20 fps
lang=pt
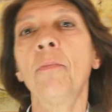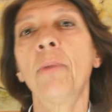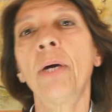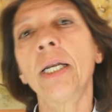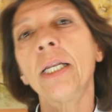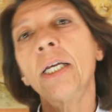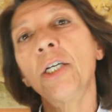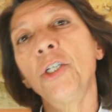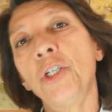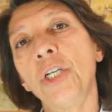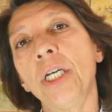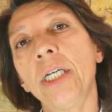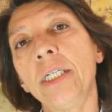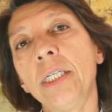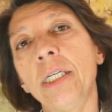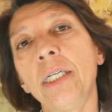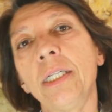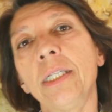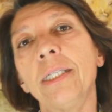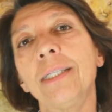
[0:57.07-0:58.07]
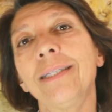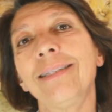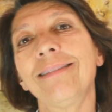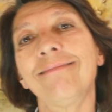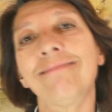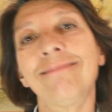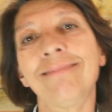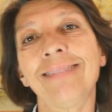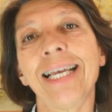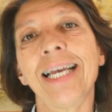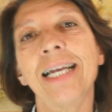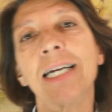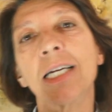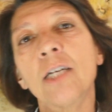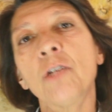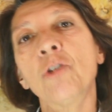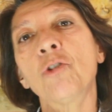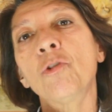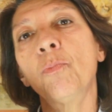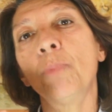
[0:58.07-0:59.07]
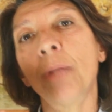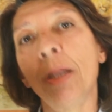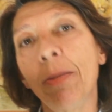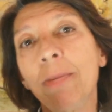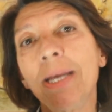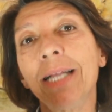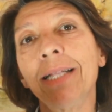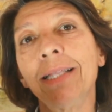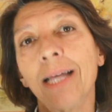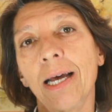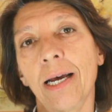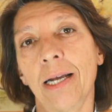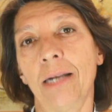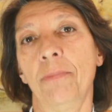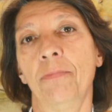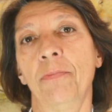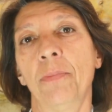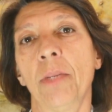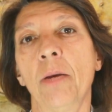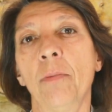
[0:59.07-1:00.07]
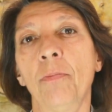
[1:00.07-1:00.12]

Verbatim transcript: para a gente ter que suplementar.